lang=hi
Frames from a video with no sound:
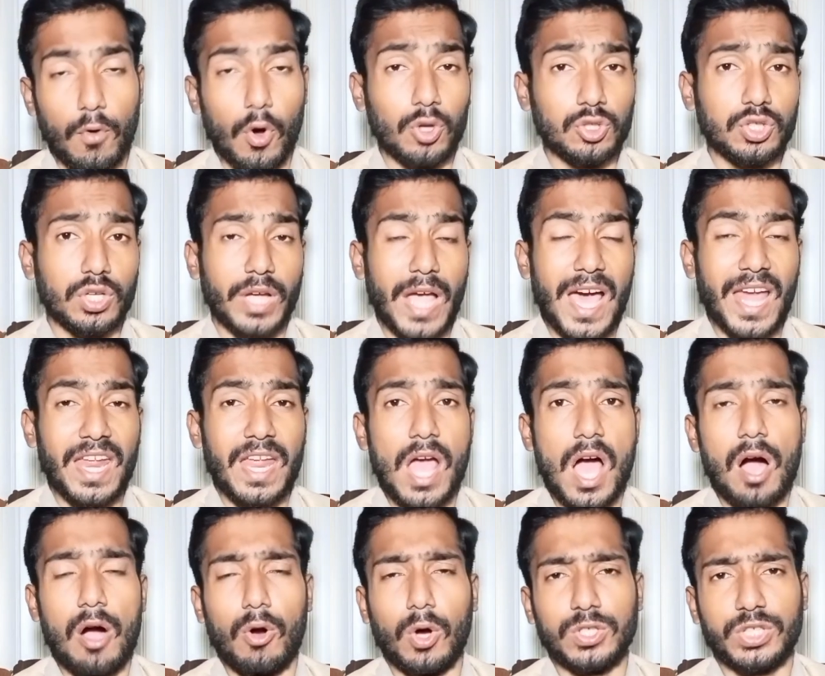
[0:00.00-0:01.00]
वो उस गहरी
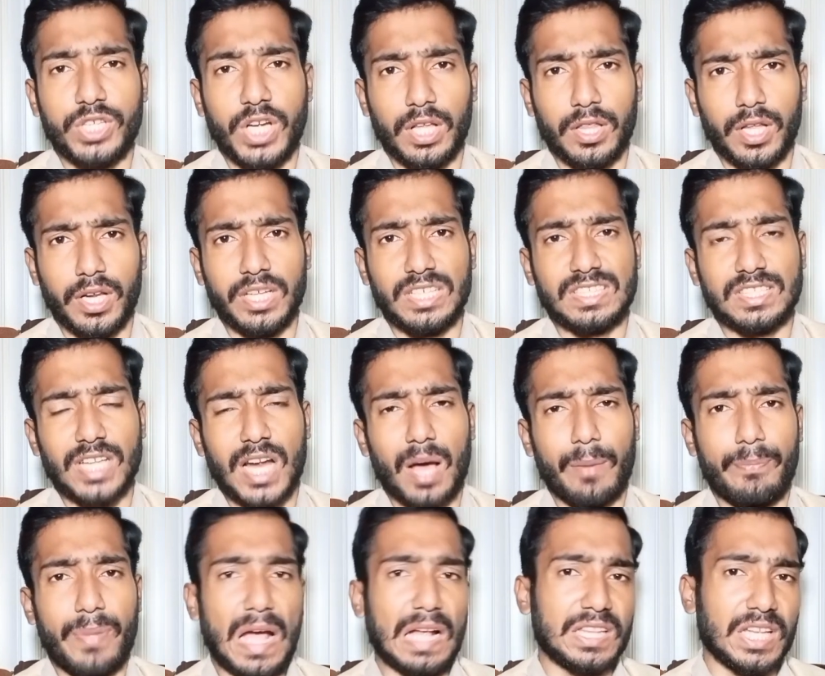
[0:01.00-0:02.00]
आहोश के अंदर इस
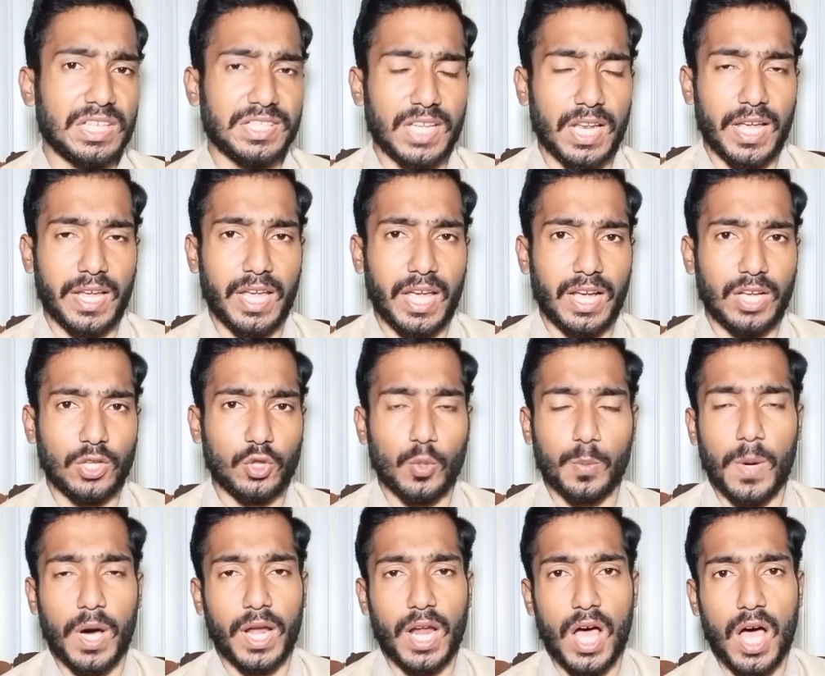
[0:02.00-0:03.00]
तरह बहते चले गए कि
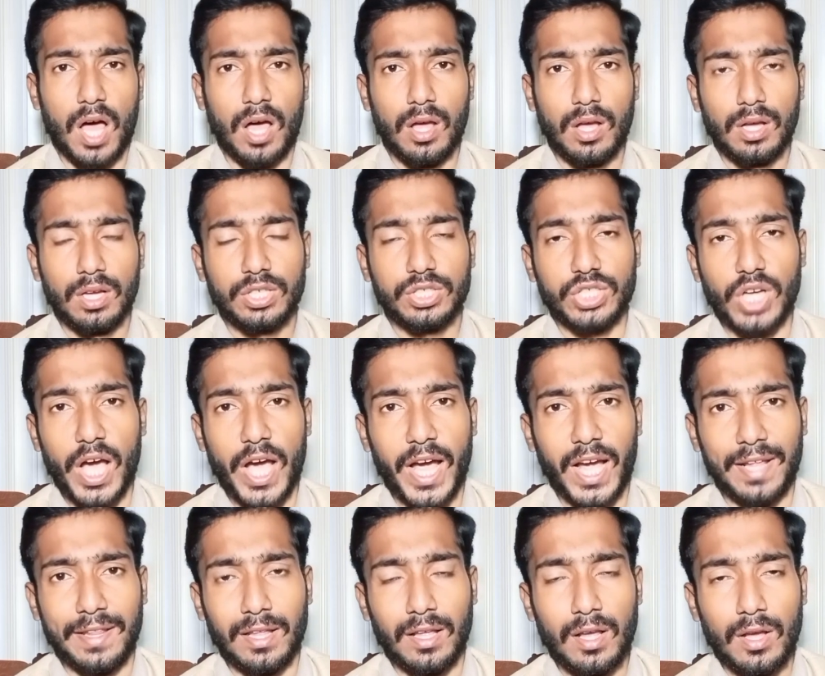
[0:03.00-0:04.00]
दोबारा
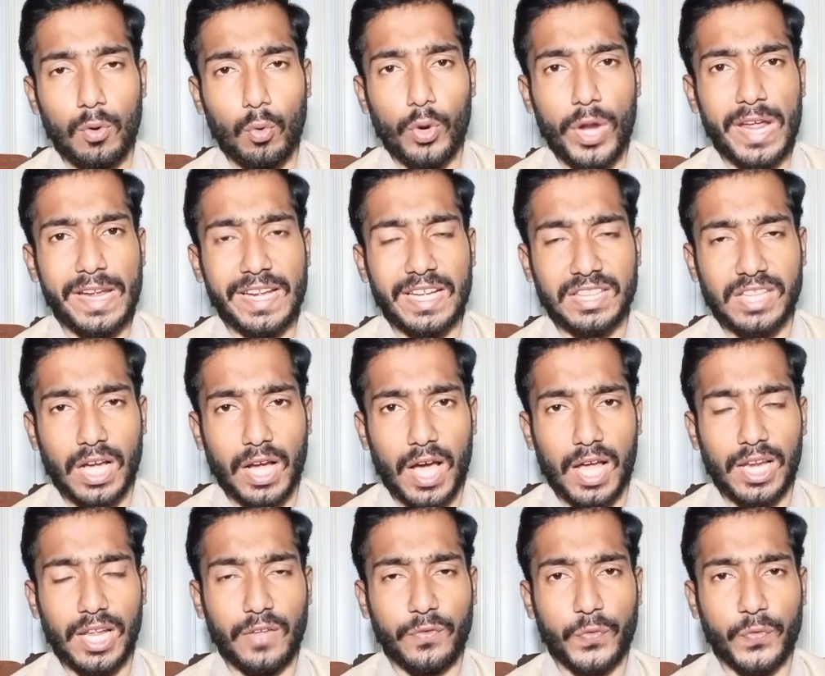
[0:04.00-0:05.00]
शायद उन्हें ये
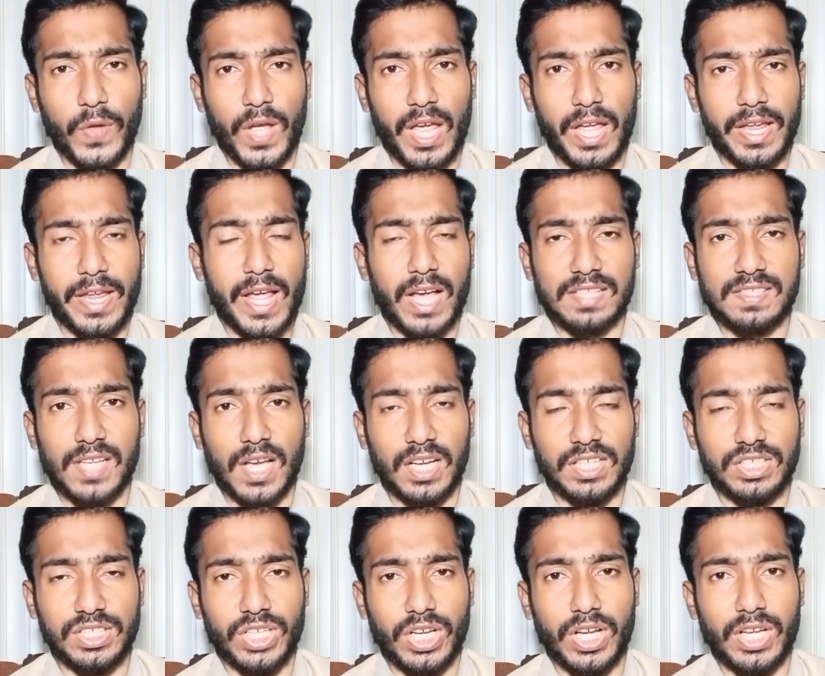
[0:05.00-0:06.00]
तकालीफें ये
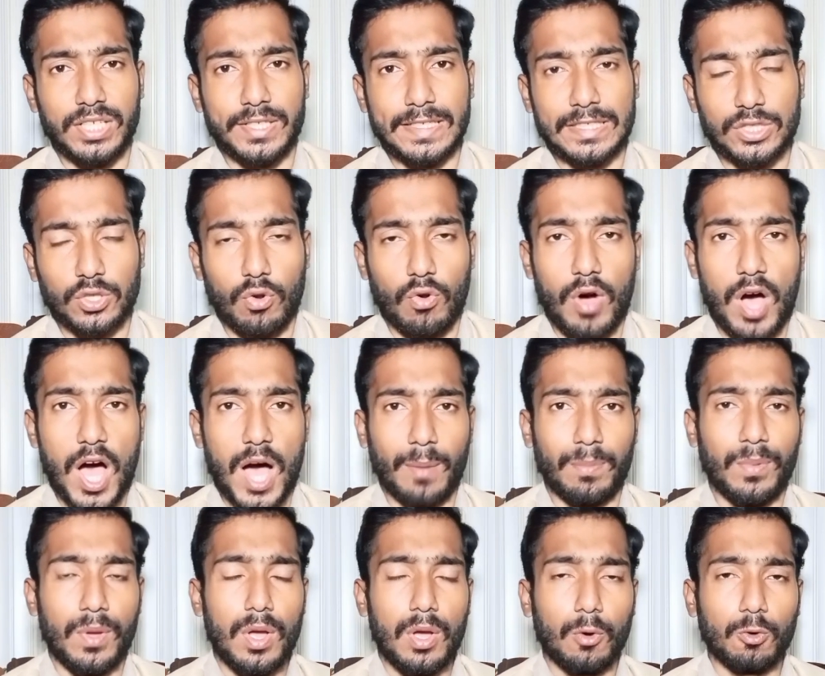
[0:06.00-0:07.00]
आसाइशें ये
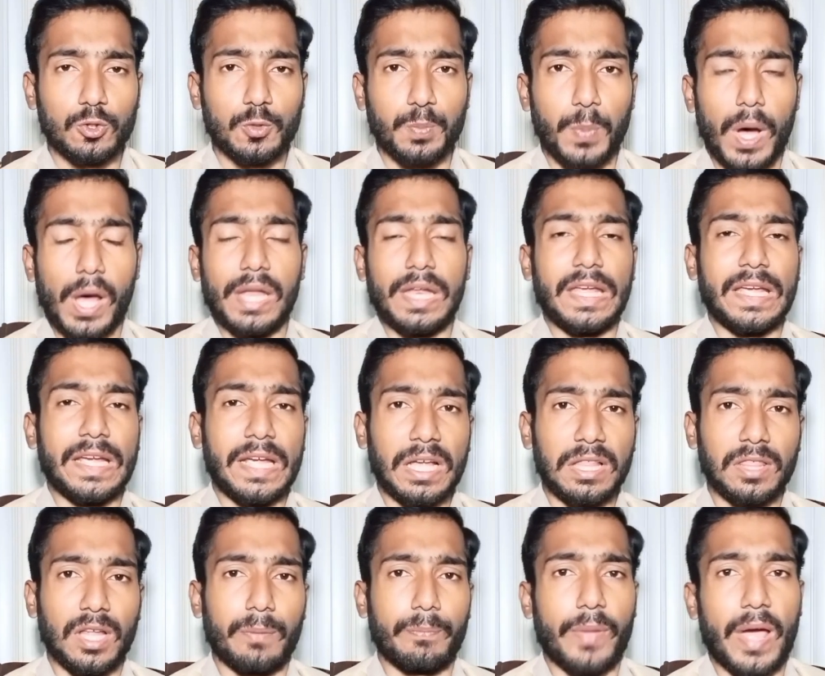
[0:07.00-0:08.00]
ख्वाब उस पानी के
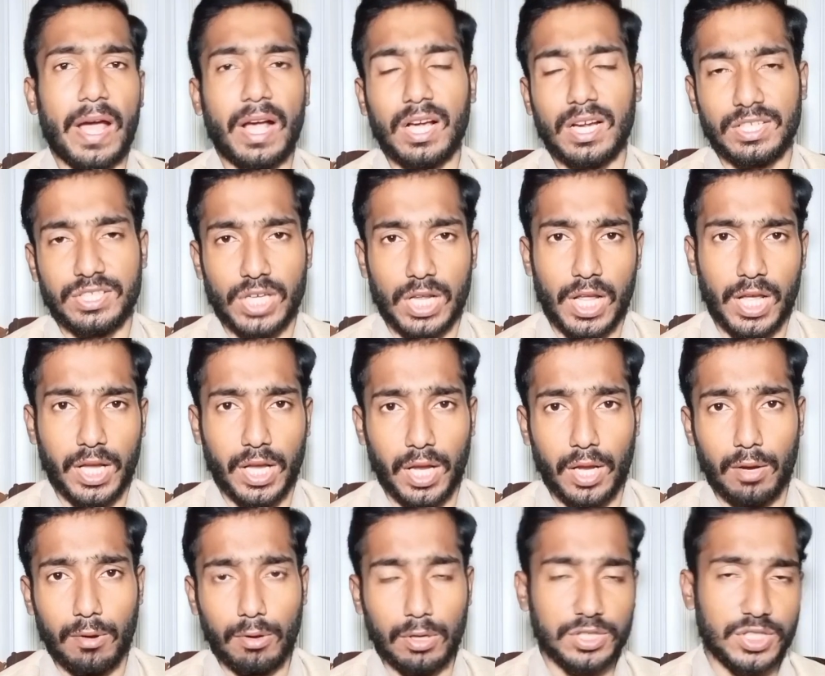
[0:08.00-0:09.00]
अंदर बहकर चले
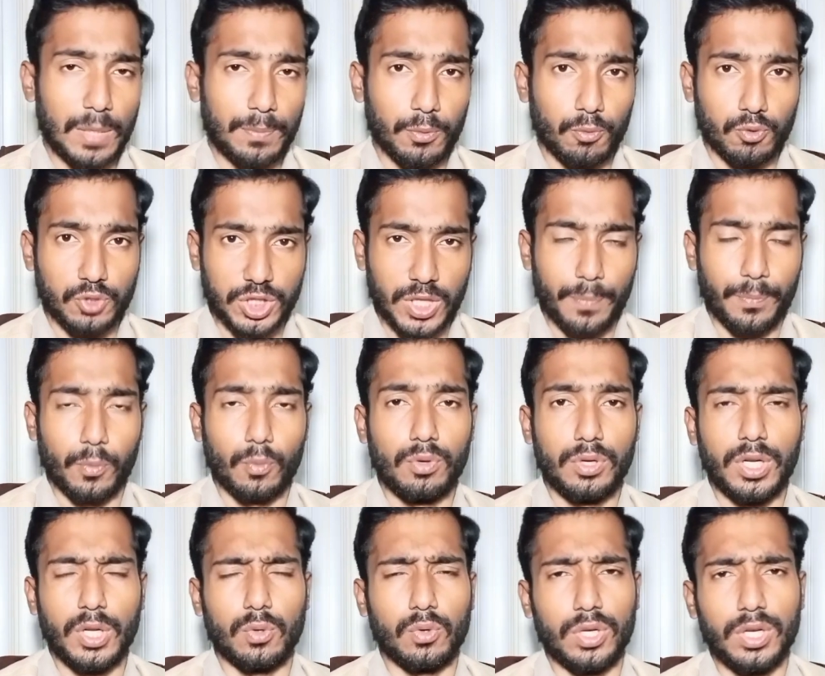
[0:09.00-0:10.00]
गए और जब शिप
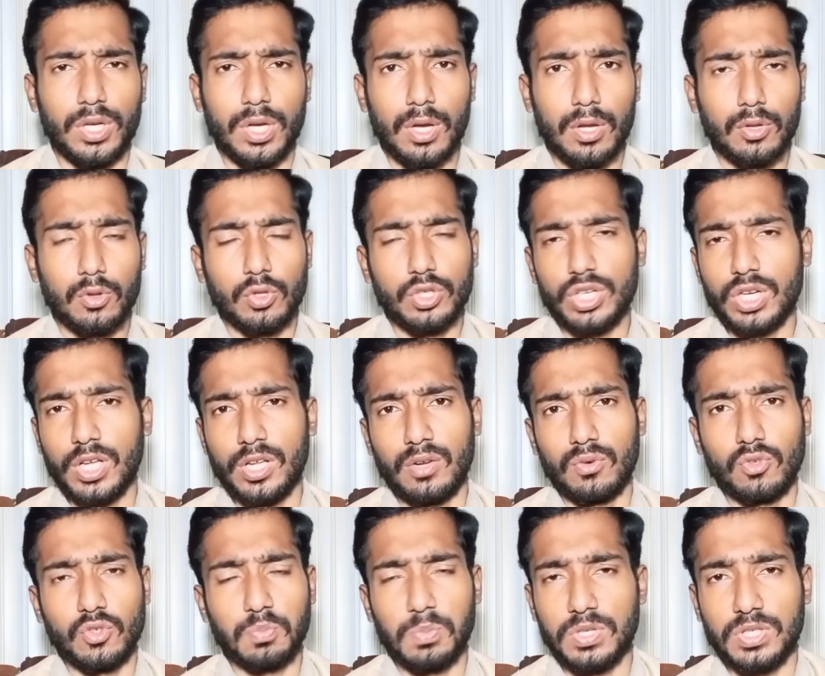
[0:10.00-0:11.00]
उल्टी हुई तो यकीन
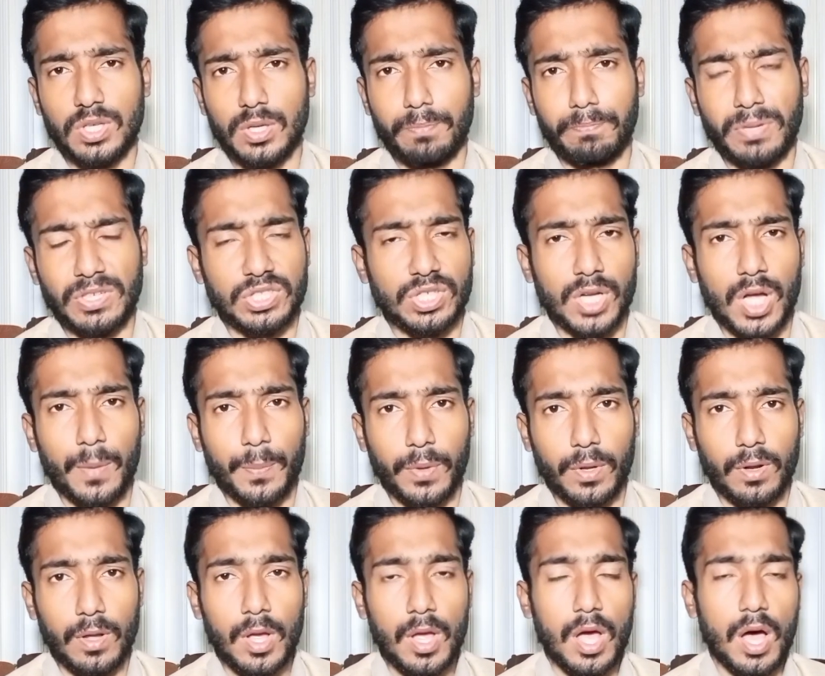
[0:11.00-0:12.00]
उसमें से बचना
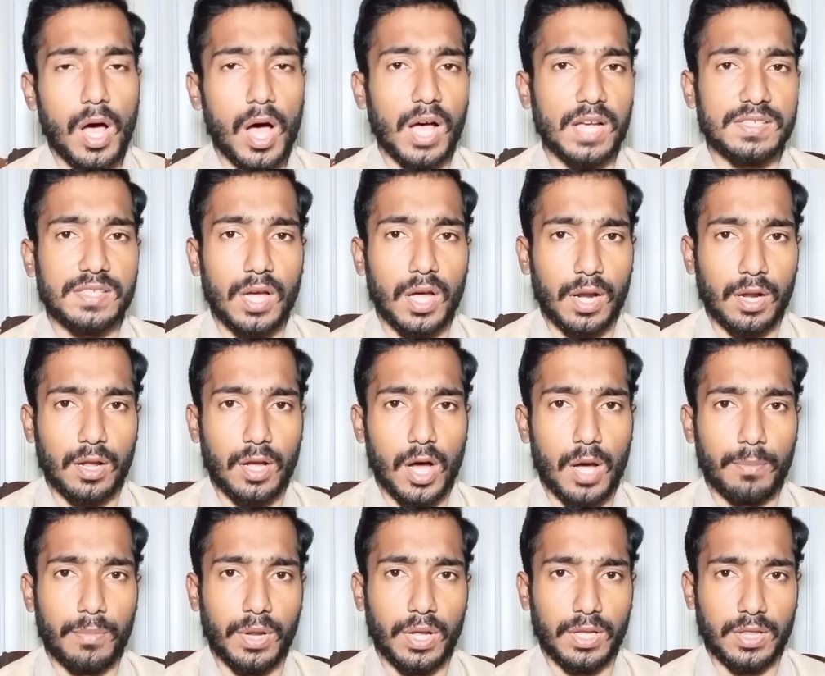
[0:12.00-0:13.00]
फिर आसान
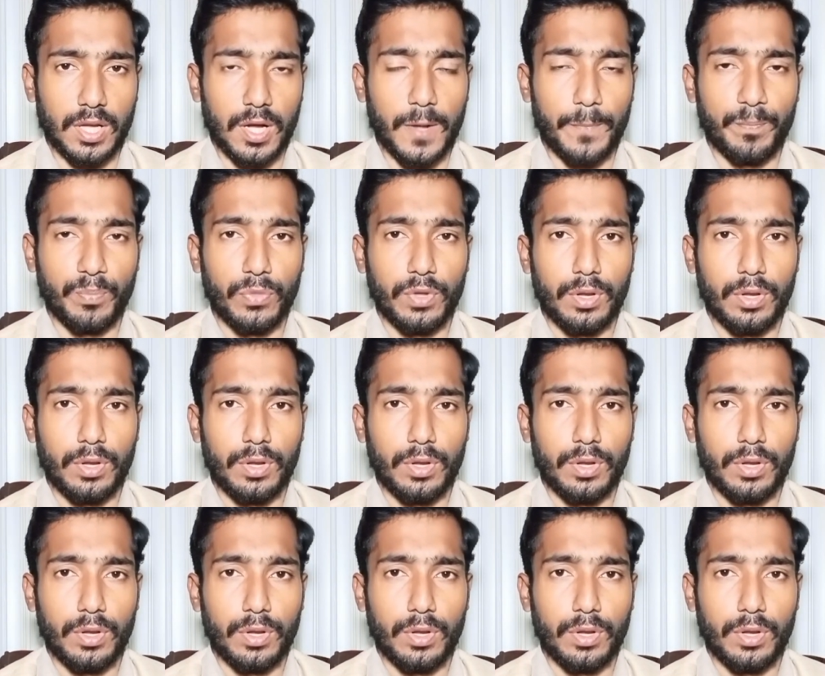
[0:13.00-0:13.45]
काम नहीं था